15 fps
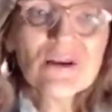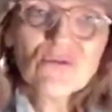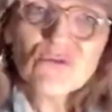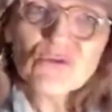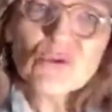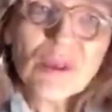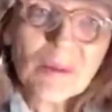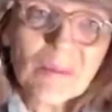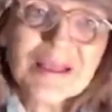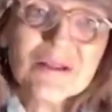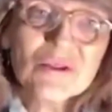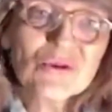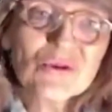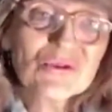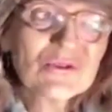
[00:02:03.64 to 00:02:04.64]

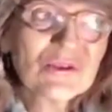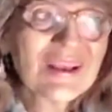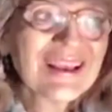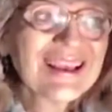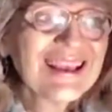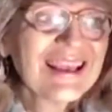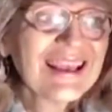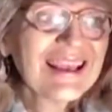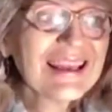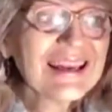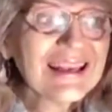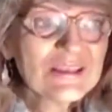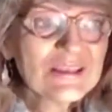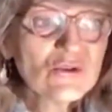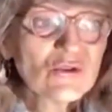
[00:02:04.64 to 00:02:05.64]
fundamentos en,
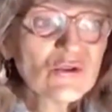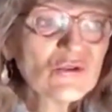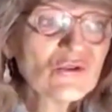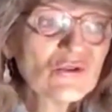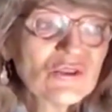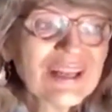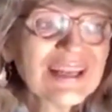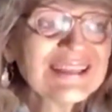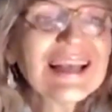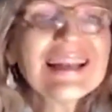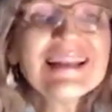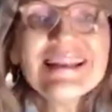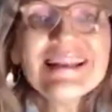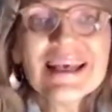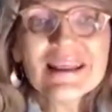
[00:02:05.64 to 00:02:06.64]
esos, en esas
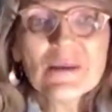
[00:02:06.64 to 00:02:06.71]
líneas de